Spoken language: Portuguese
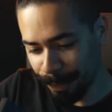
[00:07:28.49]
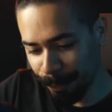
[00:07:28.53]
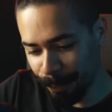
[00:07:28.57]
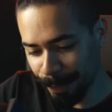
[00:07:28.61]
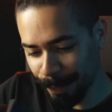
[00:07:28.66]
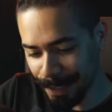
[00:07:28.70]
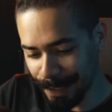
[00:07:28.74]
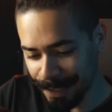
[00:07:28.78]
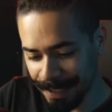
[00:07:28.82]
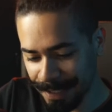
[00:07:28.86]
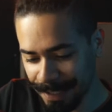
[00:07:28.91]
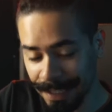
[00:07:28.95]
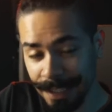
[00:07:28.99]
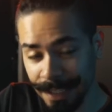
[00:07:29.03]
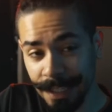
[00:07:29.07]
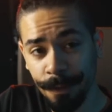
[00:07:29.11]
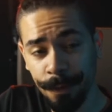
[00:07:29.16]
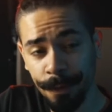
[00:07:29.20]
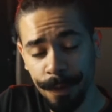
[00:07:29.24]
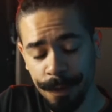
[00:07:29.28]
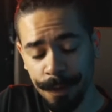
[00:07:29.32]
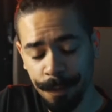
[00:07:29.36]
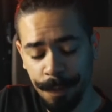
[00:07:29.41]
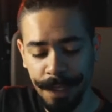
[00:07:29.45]
conversar aqui, eu
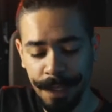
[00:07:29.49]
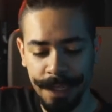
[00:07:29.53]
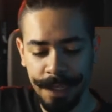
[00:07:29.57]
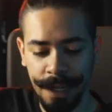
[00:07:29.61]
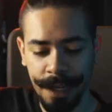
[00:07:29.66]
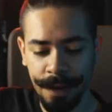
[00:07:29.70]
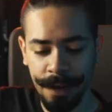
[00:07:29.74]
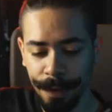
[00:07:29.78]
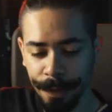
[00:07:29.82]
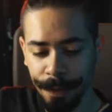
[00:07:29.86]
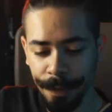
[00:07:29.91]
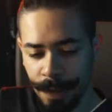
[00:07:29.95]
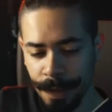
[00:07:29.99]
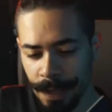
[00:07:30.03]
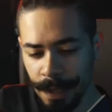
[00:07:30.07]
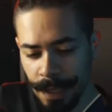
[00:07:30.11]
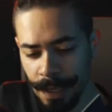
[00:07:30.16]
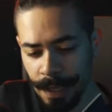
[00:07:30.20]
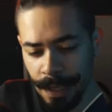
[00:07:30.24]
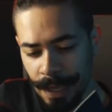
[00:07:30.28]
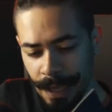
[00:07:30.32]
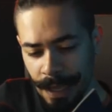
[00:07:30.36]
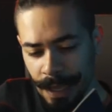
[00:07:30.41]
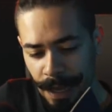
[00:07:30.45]
vou explicar, ó.
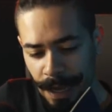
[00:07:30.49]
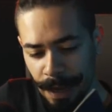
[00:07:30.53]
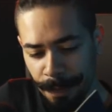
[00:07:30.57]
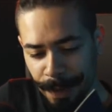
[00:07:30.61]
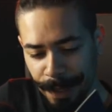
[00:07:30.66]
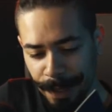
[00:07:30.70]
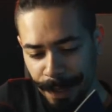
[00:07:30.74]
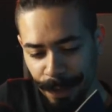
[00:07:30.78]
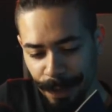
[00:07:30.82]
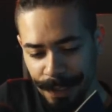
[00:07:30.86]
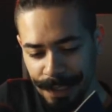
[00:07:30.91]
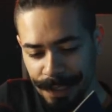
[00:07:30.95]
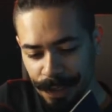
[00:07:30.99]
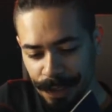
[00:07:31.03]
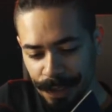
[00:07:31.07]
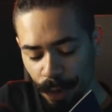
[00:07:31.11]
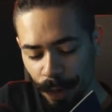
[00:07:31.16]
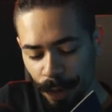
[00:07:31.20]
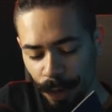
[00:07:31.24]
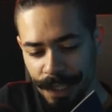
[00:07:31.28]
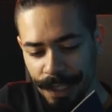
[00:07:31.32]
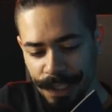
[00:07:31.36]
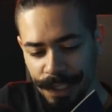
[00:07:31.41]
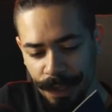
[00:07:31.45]
A maior
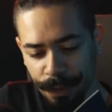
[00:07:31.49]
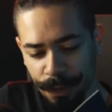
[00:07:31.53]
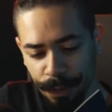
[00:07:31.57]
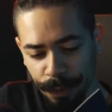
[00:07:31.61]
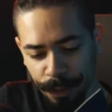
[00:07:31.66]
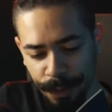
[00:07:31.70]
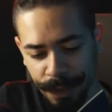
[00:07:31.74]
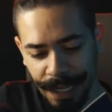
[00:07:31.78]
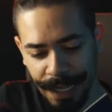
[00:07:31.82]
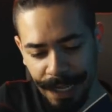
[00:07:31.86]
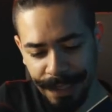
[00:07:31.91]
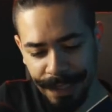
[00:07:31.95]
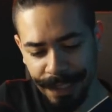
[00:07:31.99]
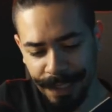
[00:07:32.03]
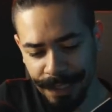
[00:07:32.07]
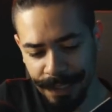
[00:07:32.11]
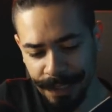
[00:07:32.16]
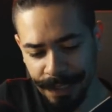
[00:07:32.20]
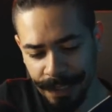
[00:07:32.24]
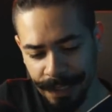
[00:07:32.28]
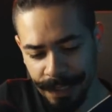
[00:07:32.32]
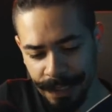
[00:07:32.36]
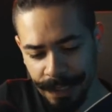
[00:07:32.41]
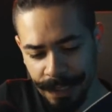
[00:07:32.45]
história já contada